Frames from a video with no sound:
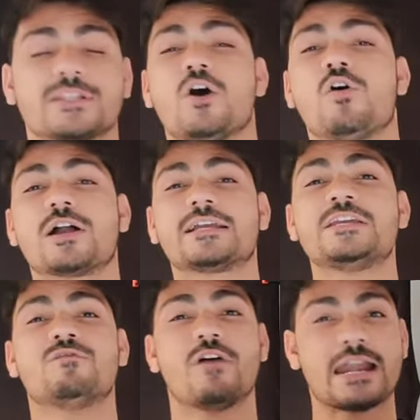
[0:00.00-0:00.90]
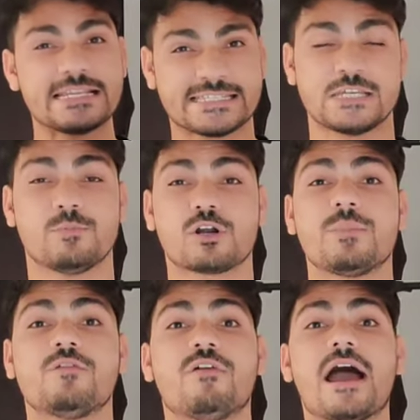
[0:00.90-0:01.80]
पता होगा कि वायरलेस कीबोर्ड
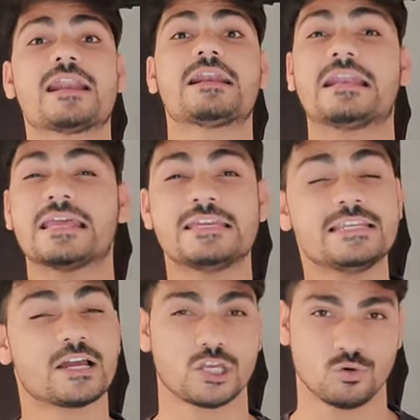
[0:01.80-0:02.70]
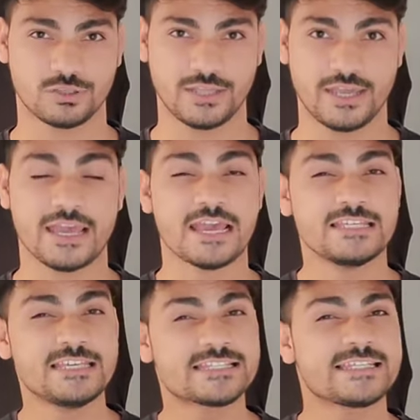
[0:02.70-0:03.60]
में वायर नहीं लगे होते हैं
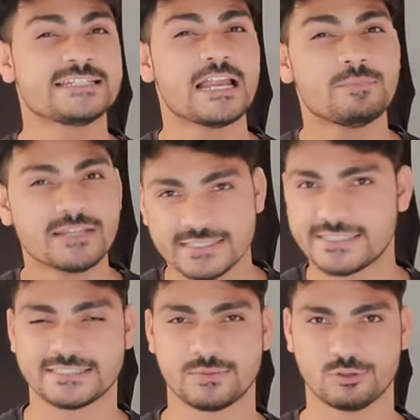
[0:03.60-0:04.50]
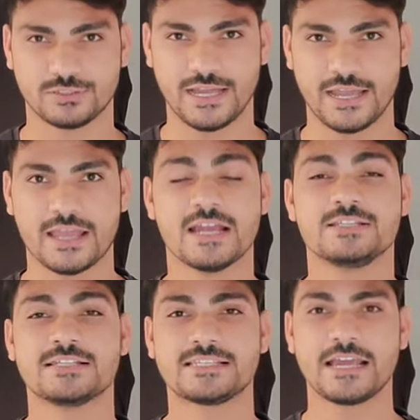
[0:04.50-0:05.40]
यह सिग्नल बेस्ड सिस्टम होता है
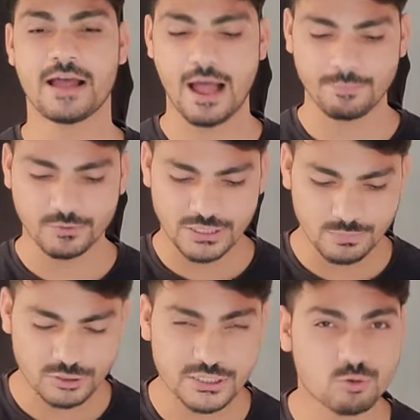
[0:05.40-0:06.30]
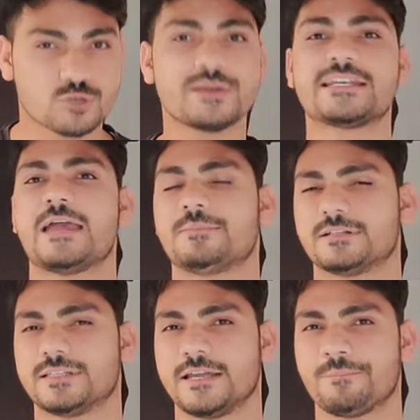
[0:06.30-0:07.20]
जैसे आप कीबोर्ड से कुछ भी टाइप
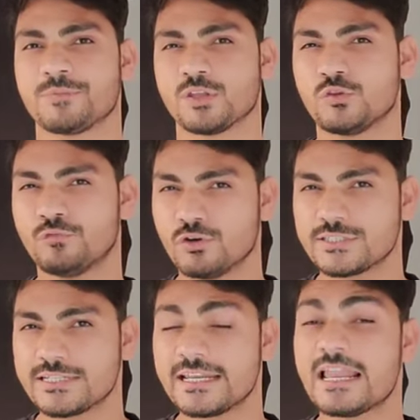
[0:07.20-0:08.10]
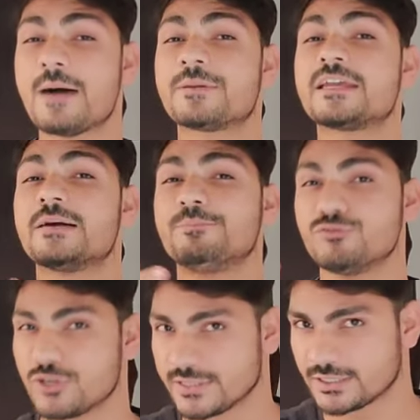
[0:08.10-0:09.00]
करते हैं तो वो सिग्नल आपके
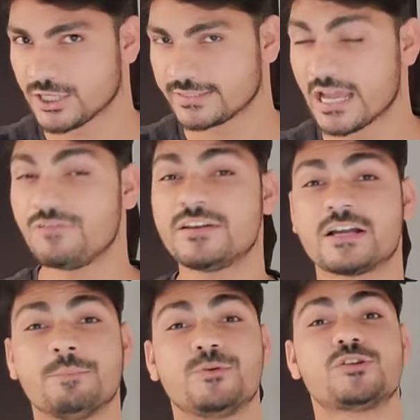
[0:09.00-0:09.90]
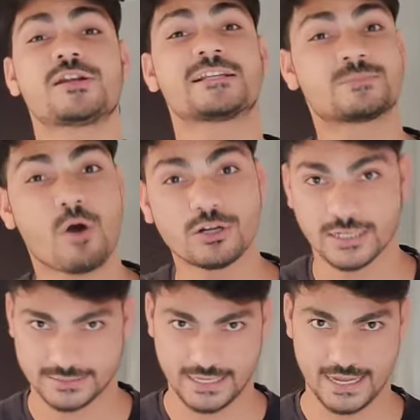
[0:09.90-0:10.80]
कंप्यूटर तक जाता है फिर कंप्यूटर रिस्पॉन्ड
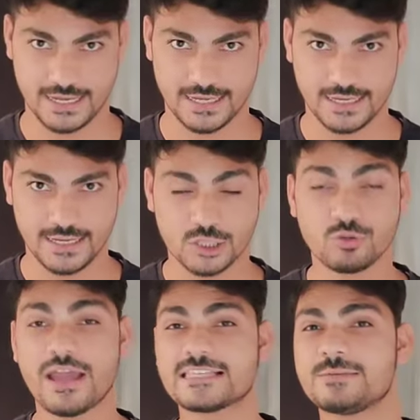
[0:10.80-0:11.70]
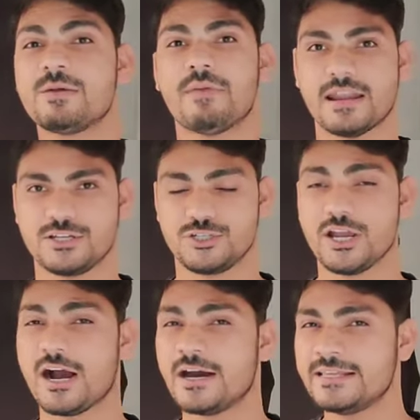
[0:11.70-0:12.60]
करता है तो ऐसे में मान
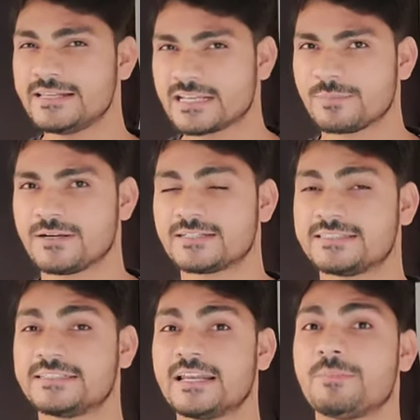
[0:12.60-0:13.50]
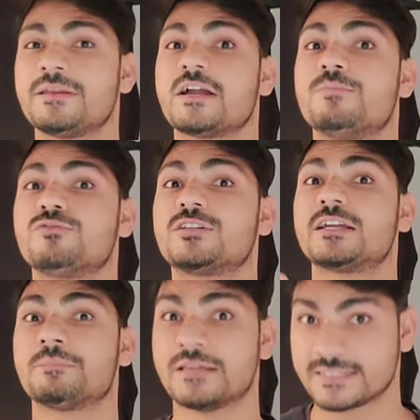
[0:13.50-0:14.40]
लीजिए अनइनक्रिप्टेड सिग्नल अपने कंप्यूटर
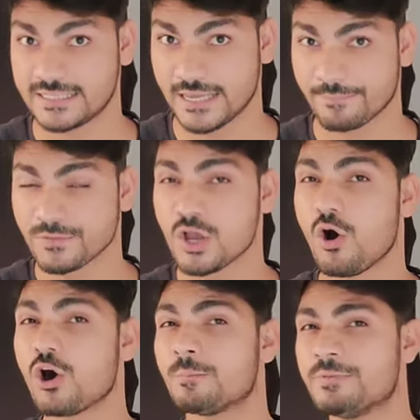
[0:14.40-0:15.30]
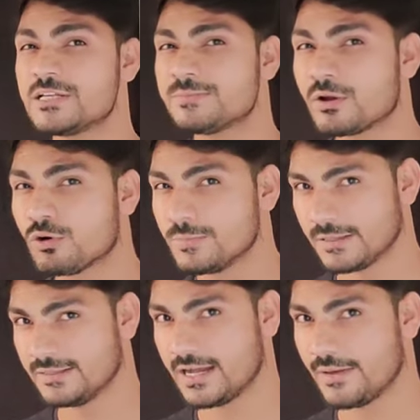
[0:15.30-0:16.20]
तक भेजते हैं और बीच में कोई
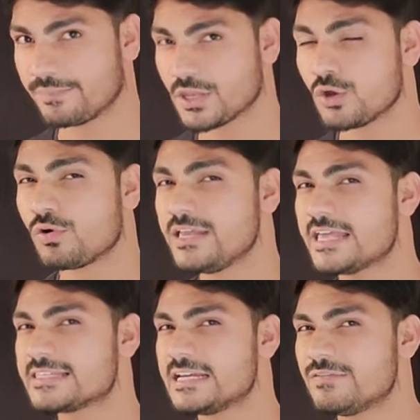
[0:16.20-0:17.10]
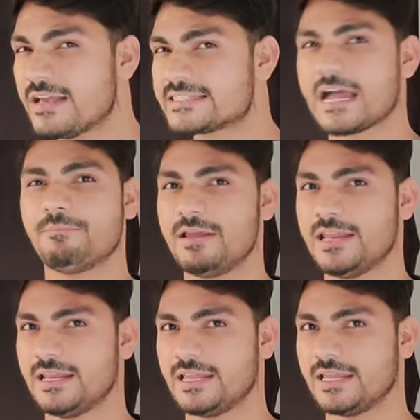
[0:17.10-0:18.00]
बंदा कोई ऐसा डिवाइस काम में
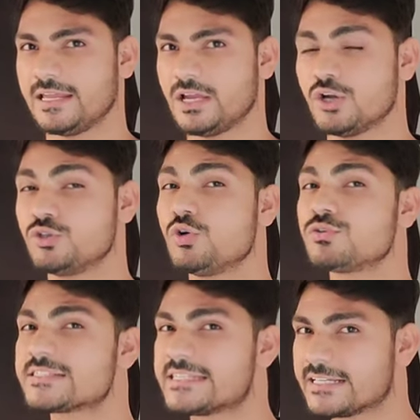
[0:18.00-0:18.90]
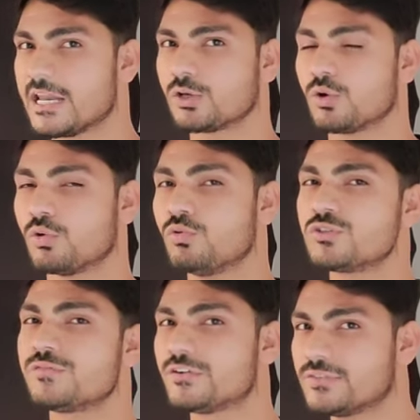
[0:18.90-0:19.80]
ले ले जो उस सिग्नल को
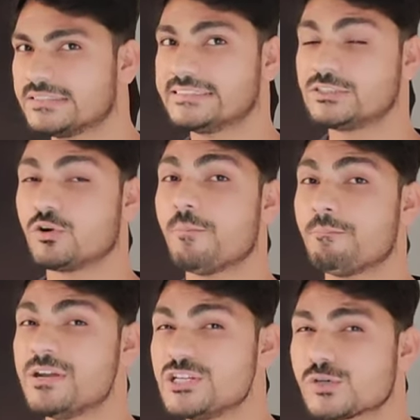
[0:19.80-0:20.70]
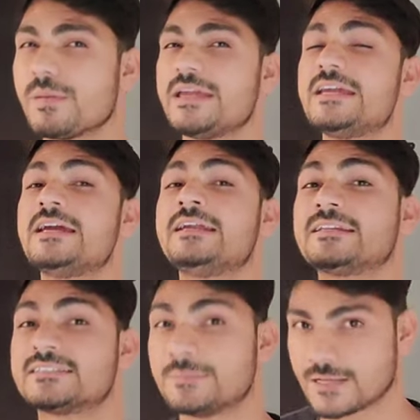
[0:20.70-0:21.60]
उस फ्रीक्वेंसी को बीच में ही
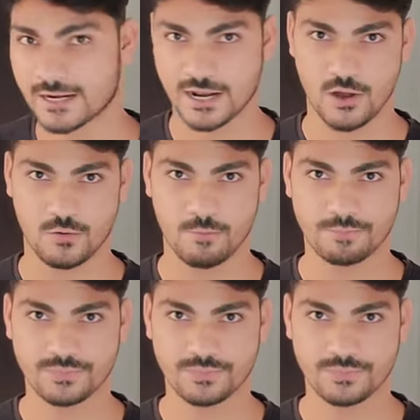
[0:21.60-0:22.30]
इंटरसेप्ट कर रहा हो